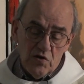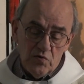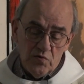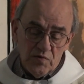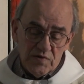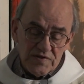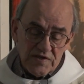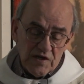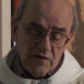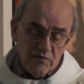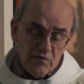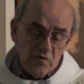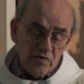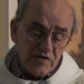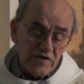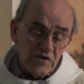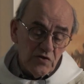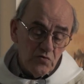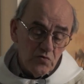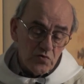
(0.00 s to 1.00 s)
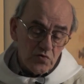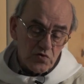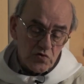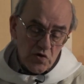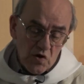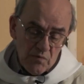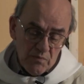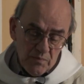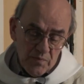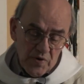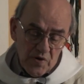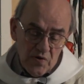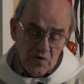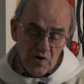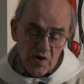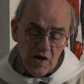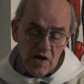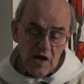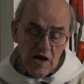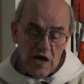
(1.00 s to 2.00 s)
Nous savons qui nous sommes.
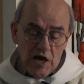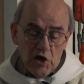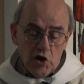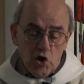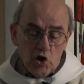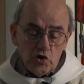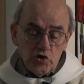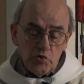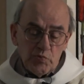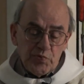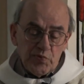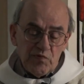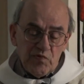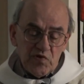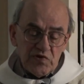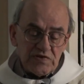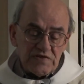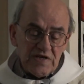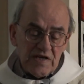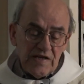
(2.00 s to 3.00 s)
Alors nous pouvons